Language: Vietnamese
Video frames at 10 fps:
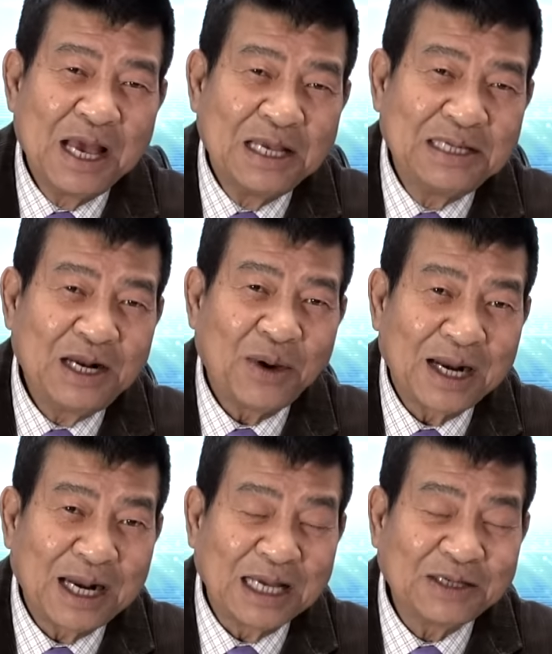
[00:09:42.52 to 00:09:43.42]
Dư
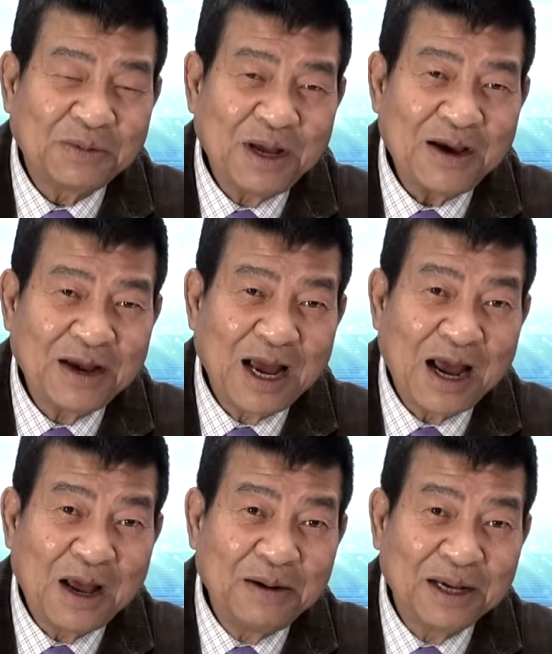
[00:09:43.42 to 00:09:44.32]
luận ở trong nước
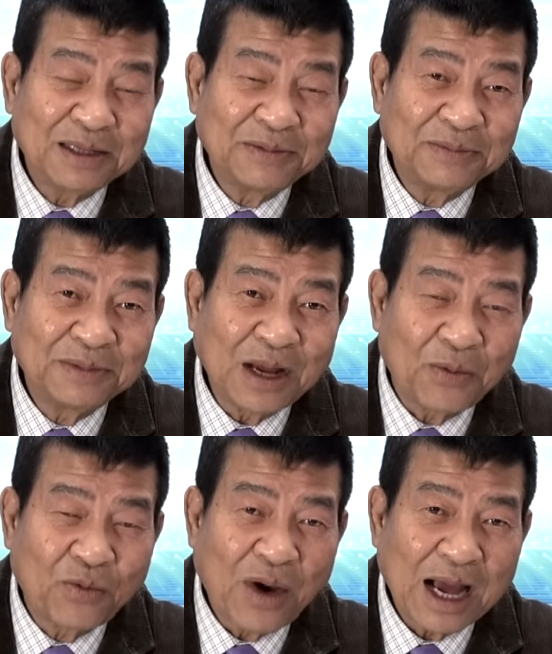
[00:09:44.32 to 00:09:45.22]
được ừ,
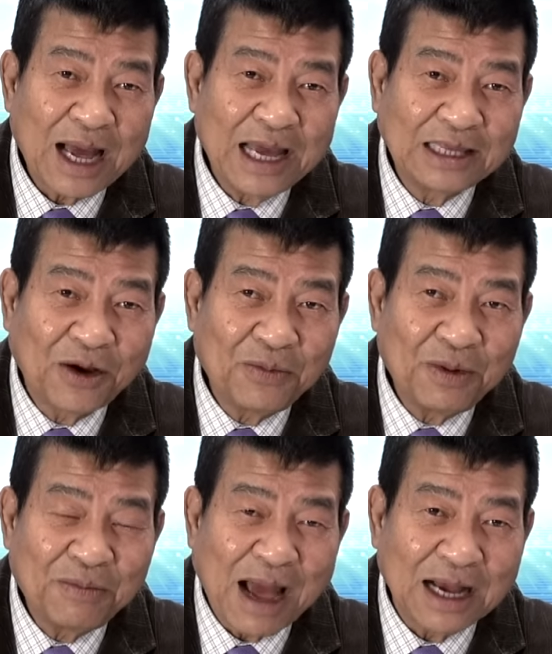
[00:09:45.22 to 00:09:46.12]
đọc qua các hệ
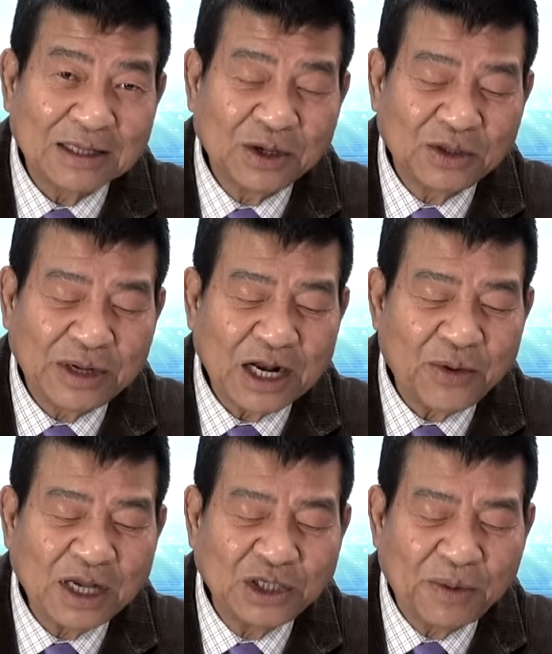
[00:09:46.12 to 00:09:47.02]
thống mạng social
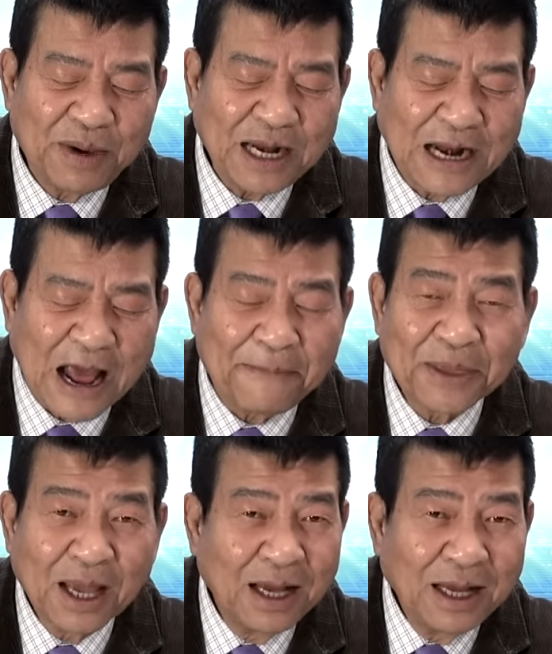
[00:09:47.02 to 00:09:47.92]
network cho biết là
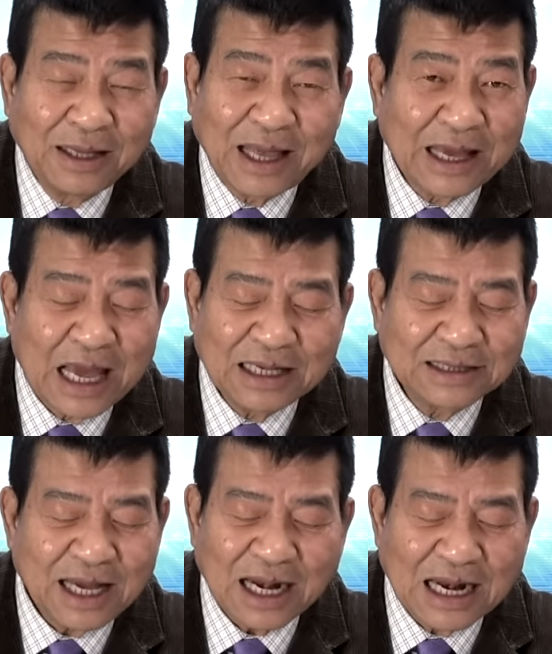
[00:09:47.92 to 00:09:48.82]
tình hình
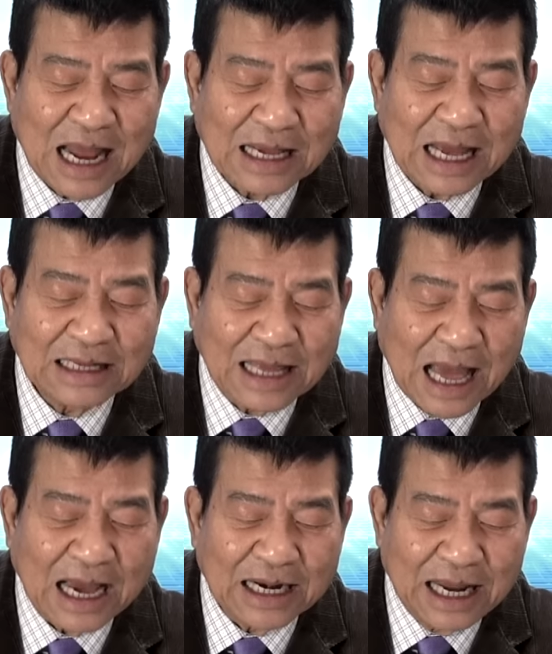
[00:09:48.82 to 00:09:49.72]
rất là căng
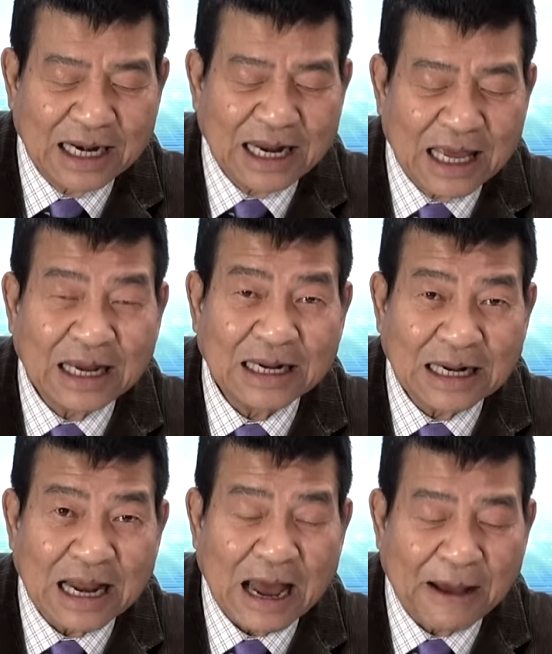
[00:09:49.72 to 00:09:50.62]
thẳng, điển hình
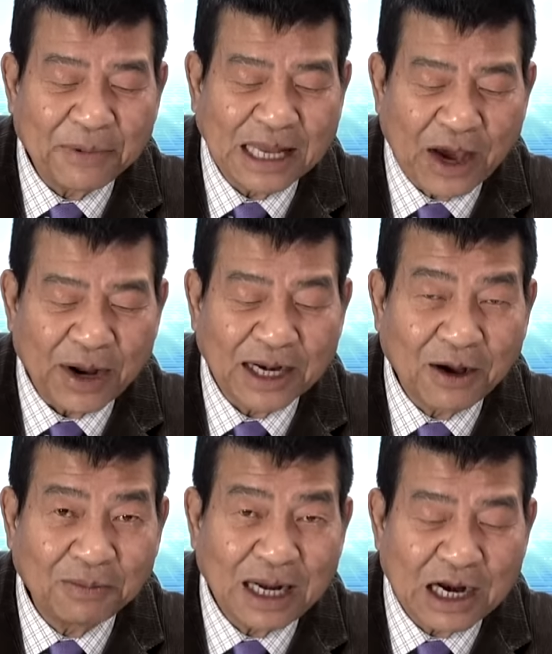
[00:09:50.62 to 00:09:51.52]
là một nhà hoạt
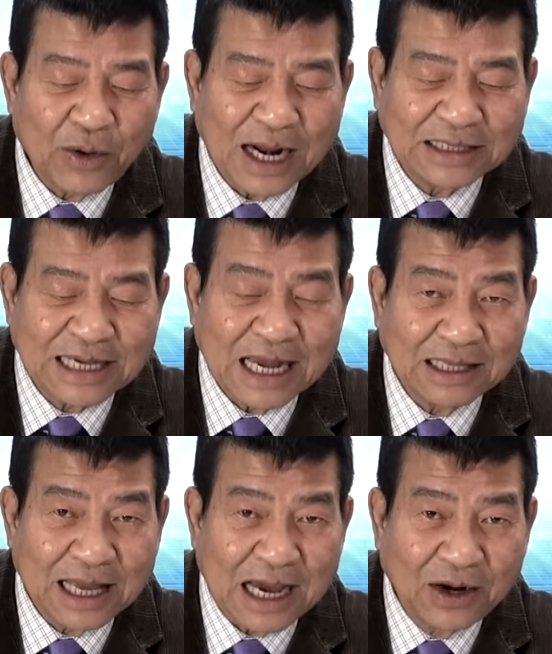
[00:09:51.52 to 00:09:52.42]
động tên là Đoan Trang
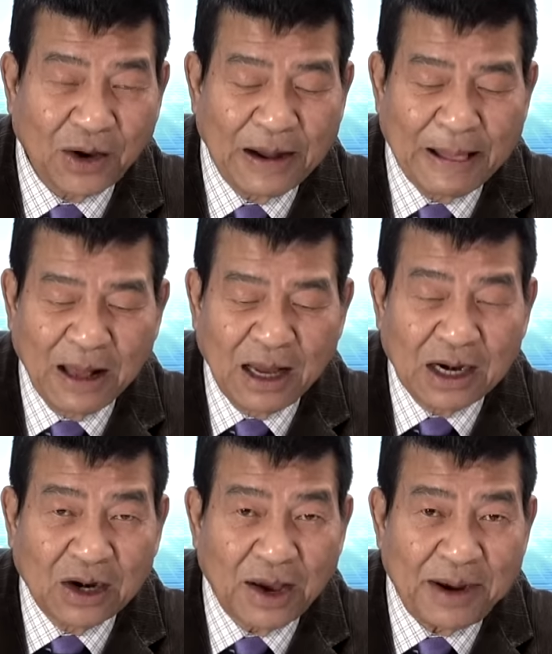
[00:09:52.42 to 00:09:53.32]
từ Hà Nội
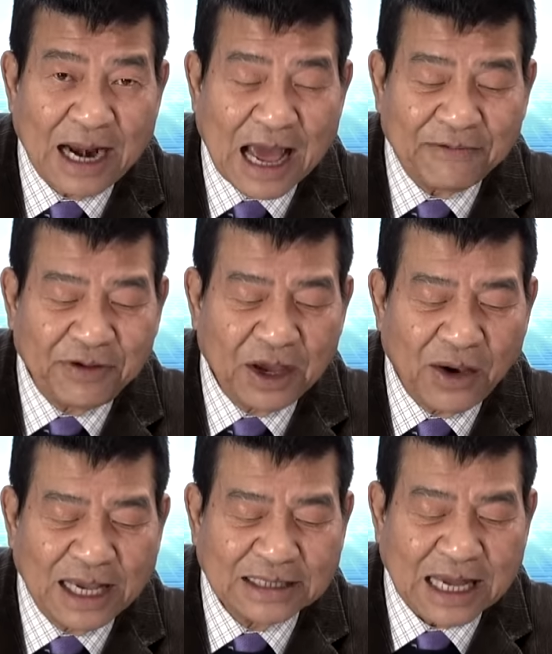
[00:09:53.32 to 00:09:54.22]
nói với đài
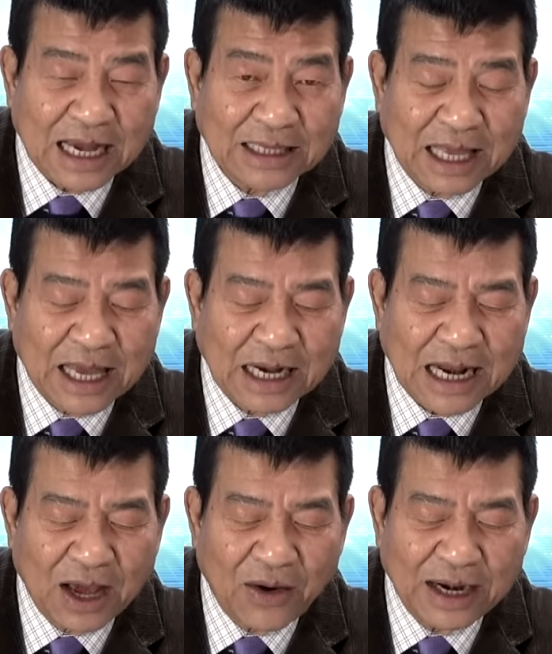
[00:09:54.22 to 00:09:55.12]
VOA rằng tình hình
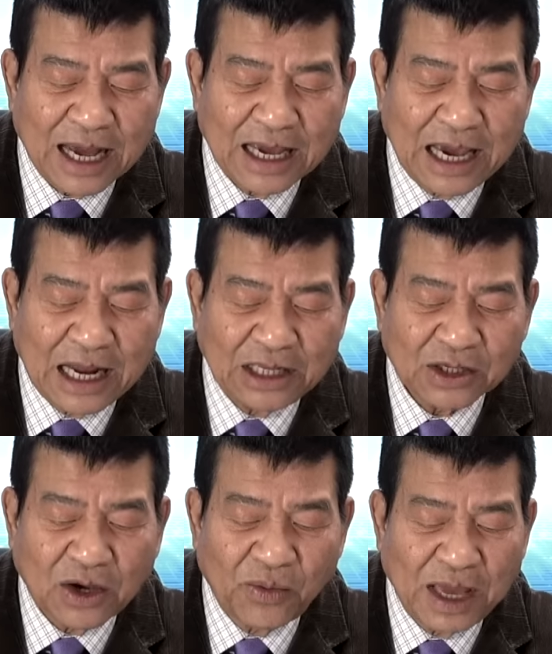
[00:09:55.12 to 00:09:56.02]
đại hội đang khiến
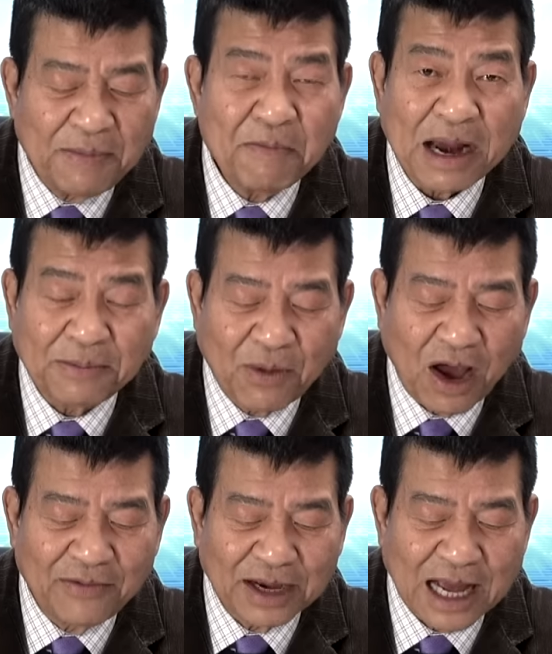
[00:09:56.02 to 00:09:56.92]
cho không khí mệt
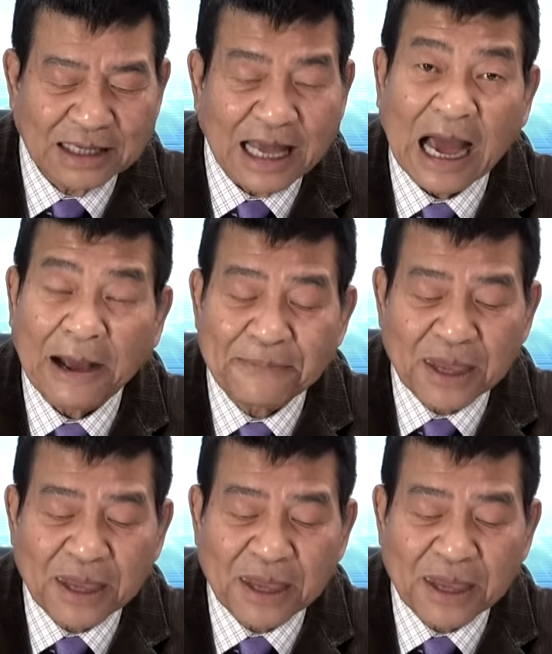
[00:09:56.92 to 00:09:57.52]
mỏi và căng thẳng.